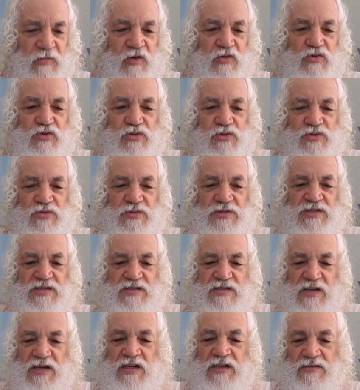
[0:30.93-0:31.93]
aujourd'hui
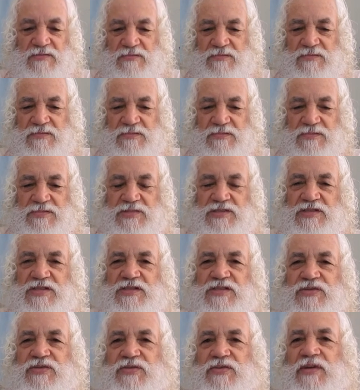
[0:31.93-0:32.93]
ça, c'est
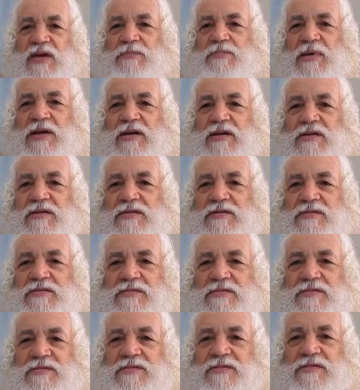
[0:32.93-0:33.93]
ce qu'on appelle
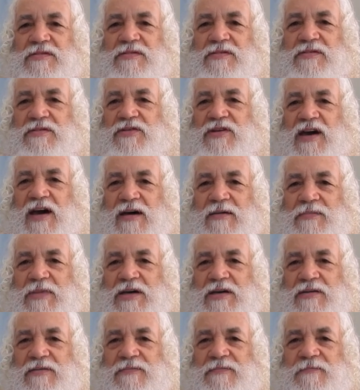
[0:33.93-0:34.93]
le karma